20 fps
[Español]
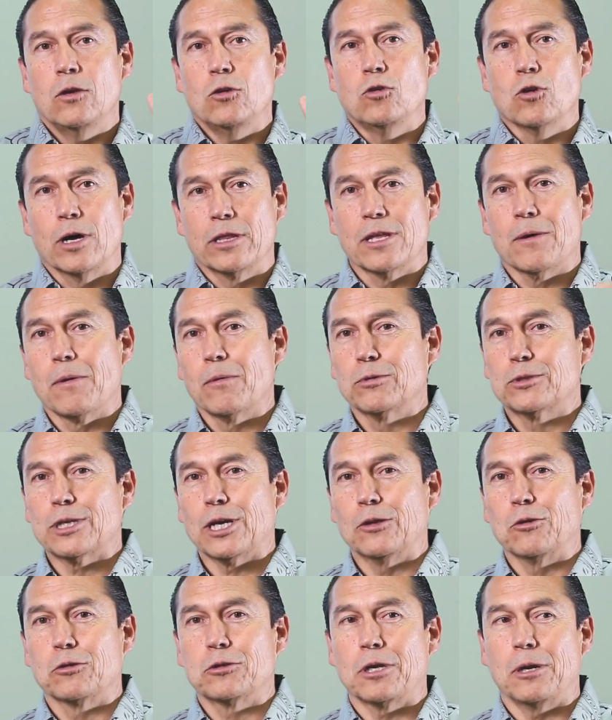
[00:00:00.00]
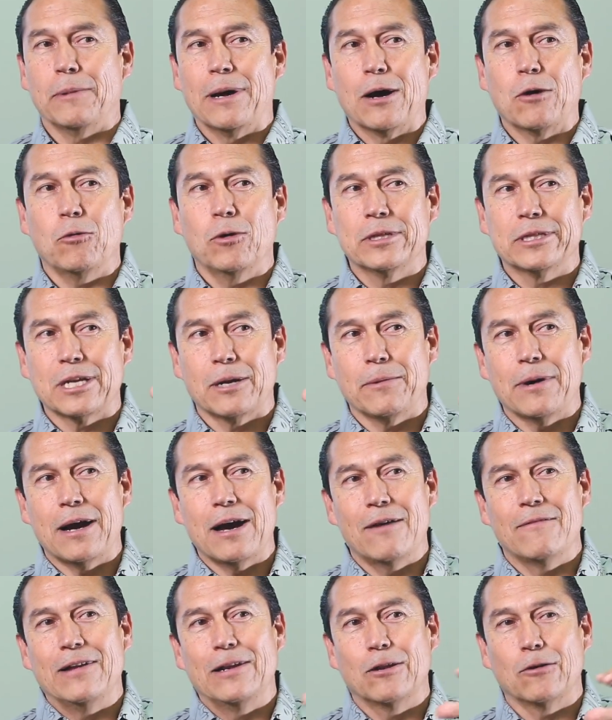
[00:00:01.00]
yo andaba buscando trabajo, él
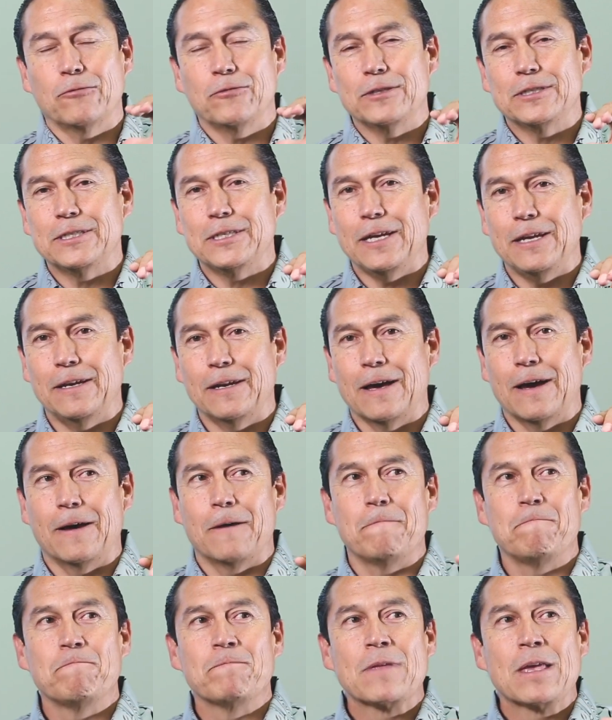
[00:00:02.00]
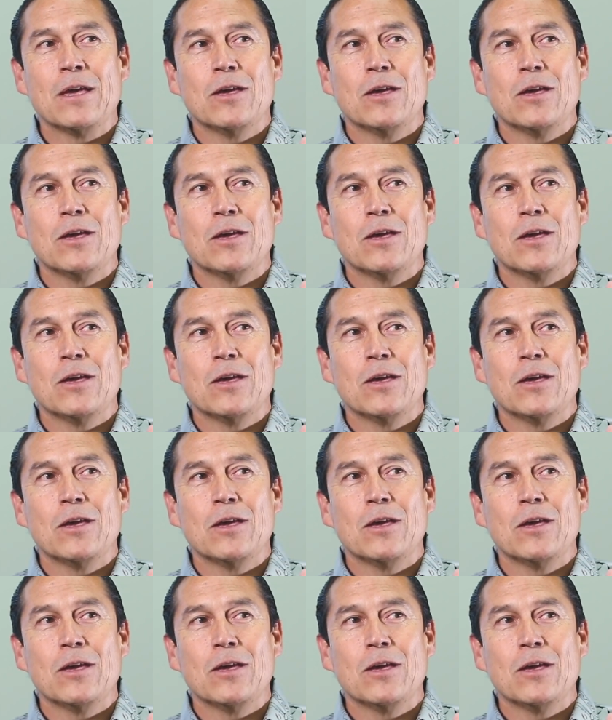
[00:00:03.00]
trabajaba en la oficina,